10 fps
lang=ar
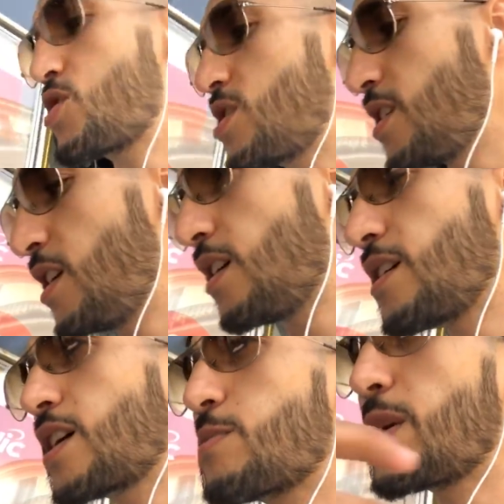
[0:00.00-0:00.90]
شي حاجه
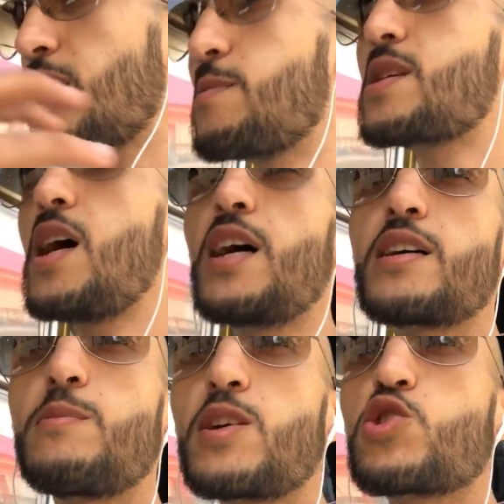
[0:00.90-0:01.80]
جديده كتبغي
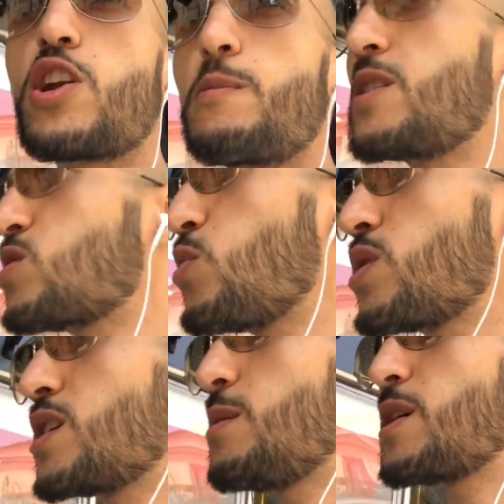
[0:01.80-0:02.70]
تلبسها كتبغي تجربها
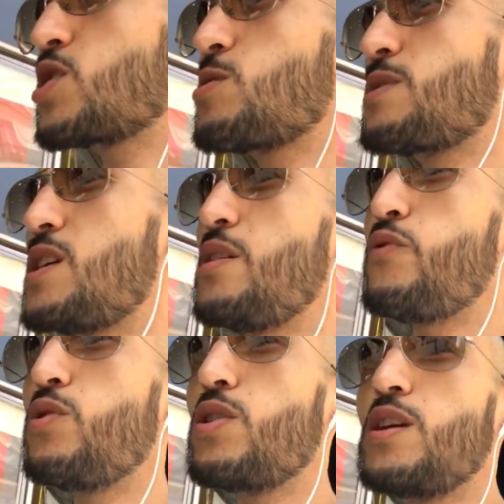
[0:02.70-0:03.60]
تصور انت دابا كتجيب
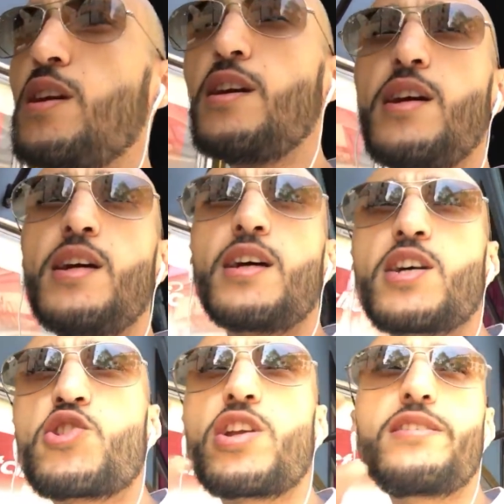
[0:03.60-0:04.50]
التليفون
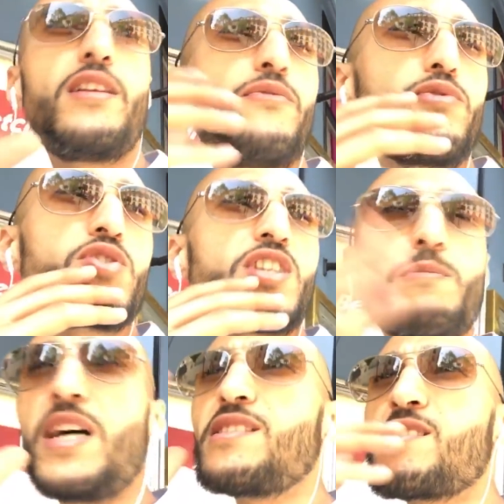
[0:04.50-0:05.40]
كتشري تليفون جديد
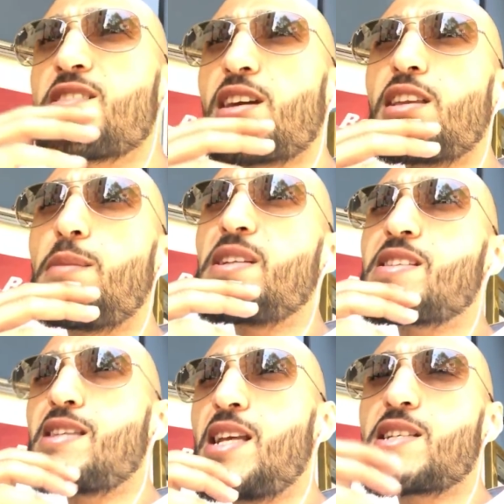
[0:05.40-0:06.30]
ما غاديش تقدر ما
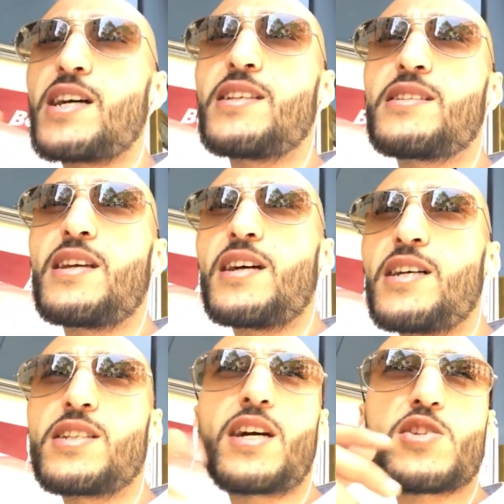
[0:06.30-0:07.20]
تسناش غادي
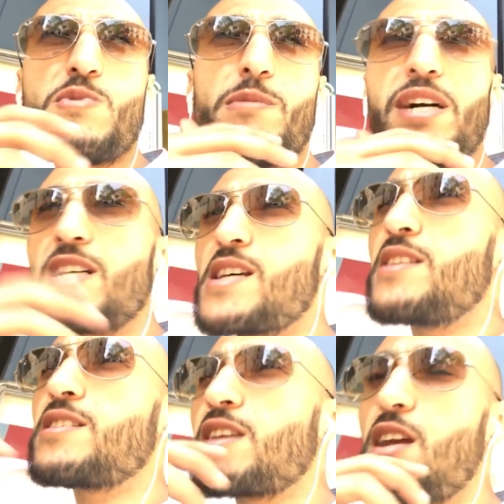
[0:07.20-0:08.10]
غادي تخرج من المكازا
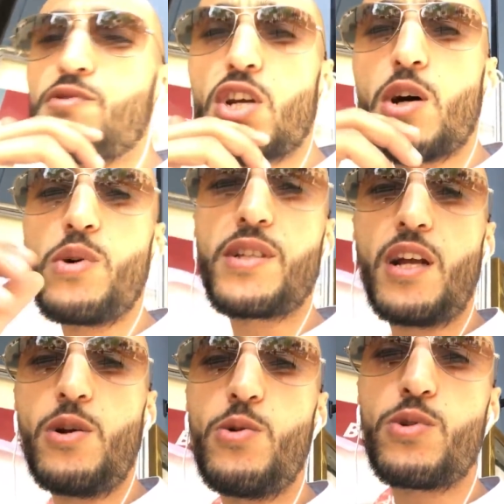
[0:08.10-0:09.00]
غادي تريح في شي قهوه
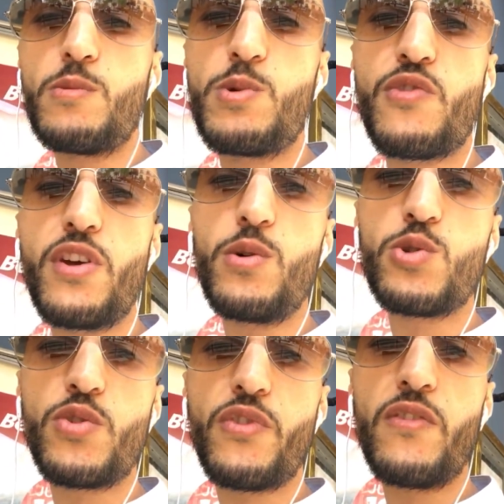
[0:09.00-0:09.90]
تحلو وتنبش فيه
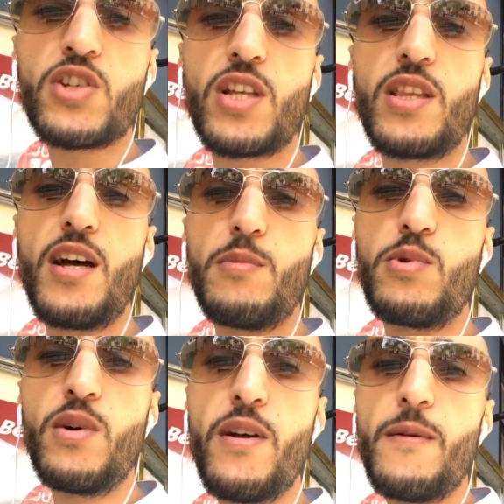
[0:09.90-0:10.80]
وتشوف كيفاش
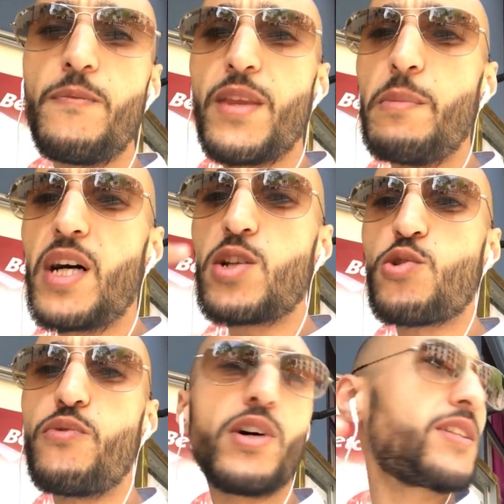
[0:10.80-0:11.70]
خدام باغي
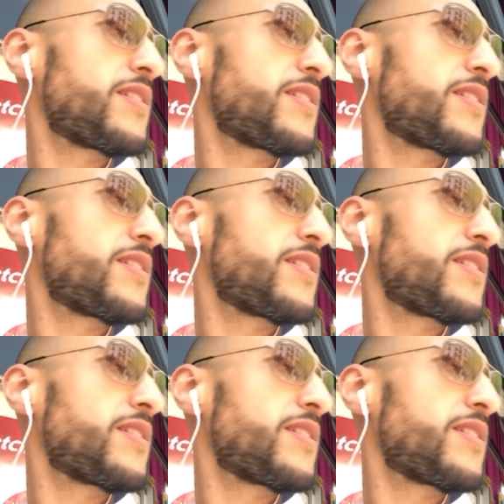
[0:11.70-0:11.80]
تشوفو